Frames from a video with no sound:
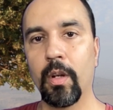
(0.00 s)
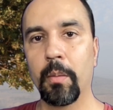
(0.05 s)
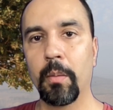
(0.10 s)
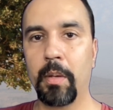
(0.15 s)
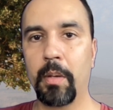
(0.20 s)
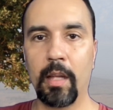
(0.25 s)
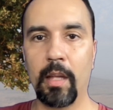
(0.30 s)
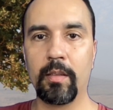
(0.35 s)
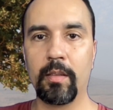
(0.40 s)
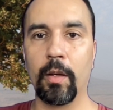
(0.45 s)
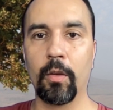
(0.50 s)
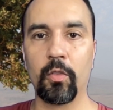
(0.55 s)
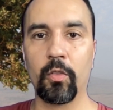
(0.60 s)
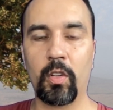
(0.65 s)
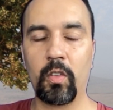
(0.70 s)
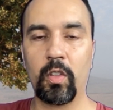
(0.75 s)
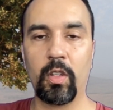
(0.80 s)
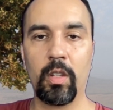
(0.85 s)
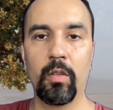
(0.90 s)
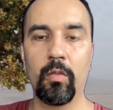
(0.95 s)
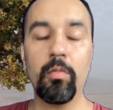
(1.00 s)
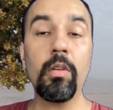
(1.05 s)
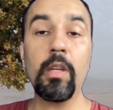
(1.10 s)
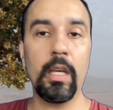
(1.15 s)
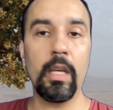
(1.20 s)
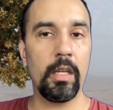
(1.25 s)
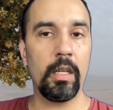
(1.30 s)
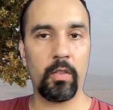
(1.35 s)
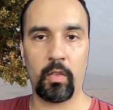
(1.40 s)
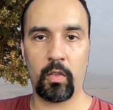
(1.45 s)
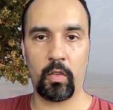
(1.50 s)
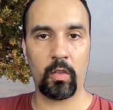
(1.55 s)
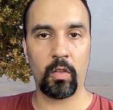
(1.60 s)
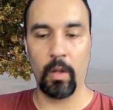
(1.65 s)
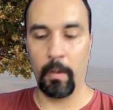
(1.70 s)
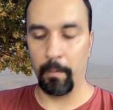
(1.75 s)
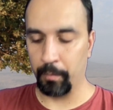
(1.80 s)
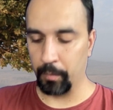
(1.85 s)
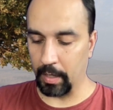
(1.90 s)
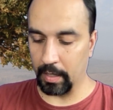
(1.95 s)
Porque Deus assim não
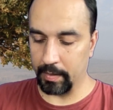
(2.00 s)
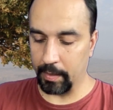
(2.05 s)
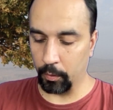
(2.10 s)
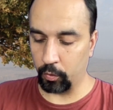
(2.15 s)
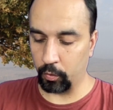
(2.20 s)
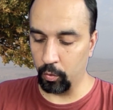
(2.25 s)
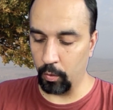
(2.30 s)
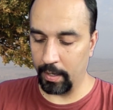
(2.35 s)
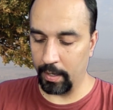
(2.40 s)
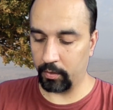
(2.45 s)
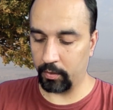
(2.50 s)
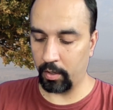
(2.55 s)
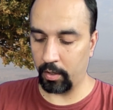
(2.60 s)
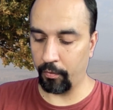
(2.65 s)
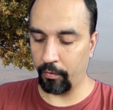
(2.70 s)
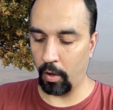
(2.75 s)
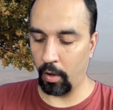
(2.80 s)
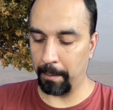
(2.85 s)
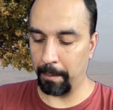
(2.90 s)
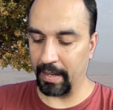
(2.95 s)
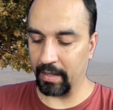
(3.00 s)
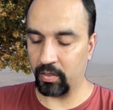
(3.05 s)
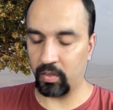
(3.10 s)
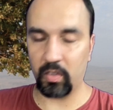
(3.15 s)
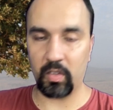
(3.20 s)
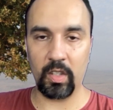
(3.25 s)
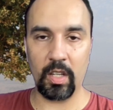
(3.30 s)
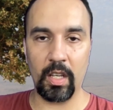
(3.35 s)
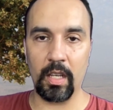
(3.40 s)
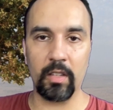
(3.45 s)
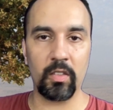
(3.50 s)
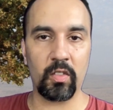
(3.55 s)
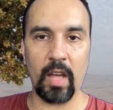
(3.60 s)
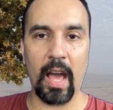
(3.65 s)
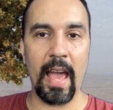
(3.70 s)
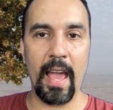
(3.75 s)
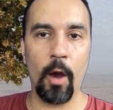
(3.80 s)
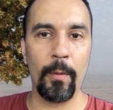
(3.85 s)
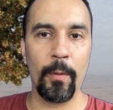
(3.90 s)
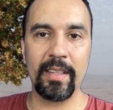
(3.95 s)
quis. Porque Deus não reservou para si
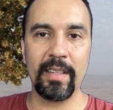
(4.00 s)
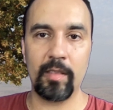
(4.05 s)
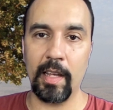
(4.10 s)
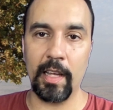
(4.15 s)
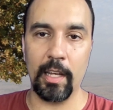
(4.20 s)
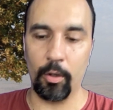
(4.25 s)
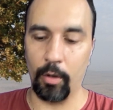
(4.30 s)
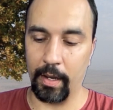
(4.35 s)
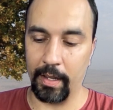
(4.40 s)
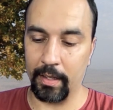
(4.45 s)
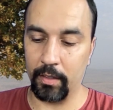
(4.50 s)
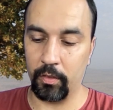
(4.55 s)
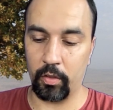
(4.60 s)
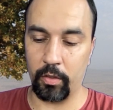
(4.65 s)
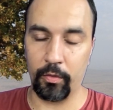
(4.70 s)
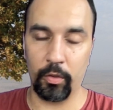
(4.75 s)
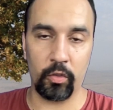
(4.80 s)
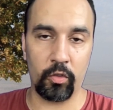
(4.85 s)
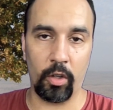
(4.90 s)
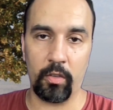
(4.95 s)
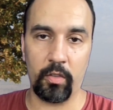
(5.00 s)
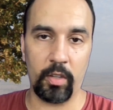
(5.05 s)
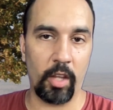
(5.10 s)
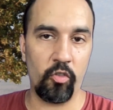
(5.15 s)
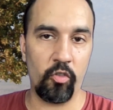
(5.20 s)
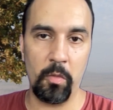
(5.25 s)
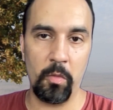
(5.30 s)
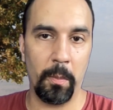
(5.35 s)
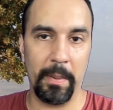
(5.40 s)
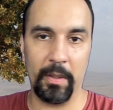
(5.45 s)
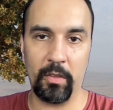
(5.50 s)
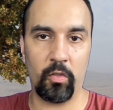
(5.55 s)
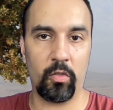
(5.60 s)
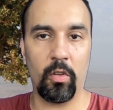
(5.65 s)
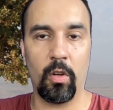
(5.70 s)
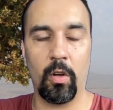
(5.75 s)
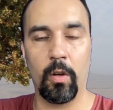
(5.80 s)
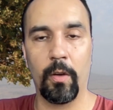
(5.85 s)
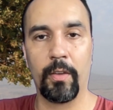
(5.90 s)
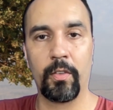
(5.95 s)
Israel inteiro, ele reservou só 7 mil
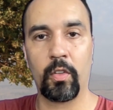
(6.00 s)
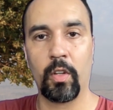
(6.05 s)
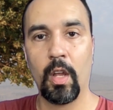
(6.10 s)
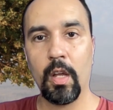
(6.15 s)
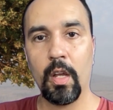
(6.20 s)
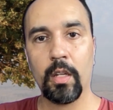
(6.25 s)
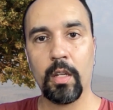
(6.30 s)
pessoas.